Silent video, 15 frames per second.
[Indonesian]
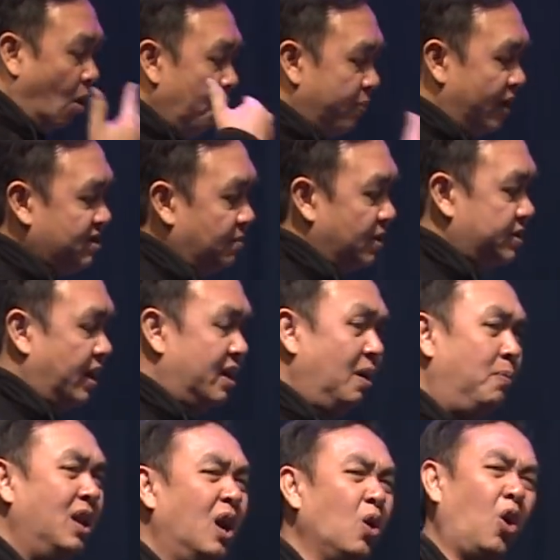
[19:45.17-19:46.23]
komplain sama saya,
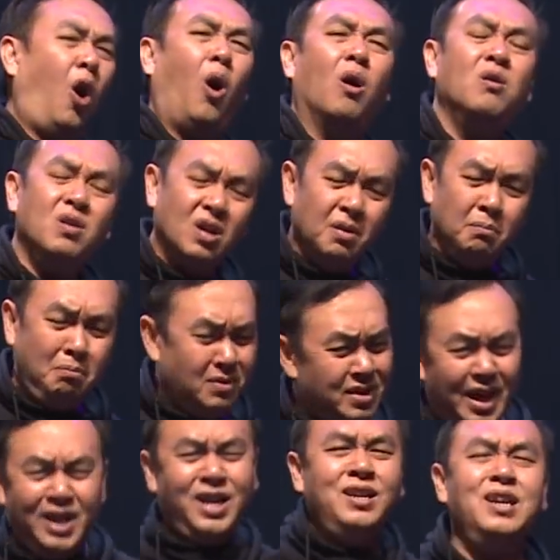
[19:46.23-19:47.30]
dia bilang, kok
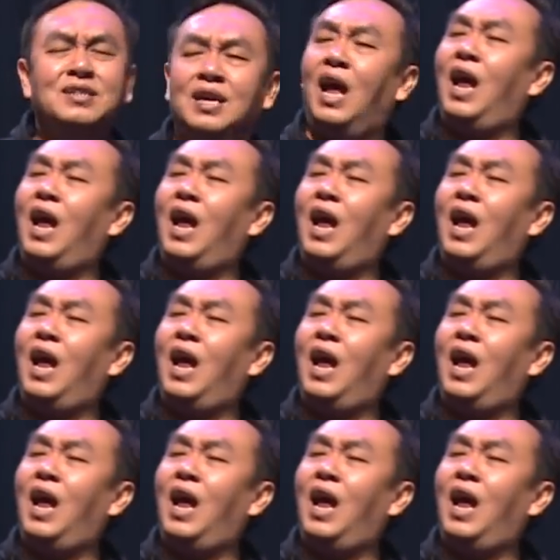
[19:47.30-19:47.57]
saya kan gak